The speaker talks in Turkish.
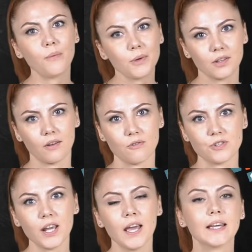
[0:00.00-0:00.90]
doğmadan
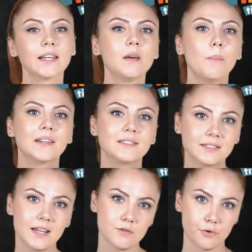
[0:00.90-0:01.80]
önce ya da
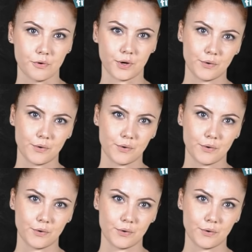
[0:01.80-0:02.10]
battıktan sonra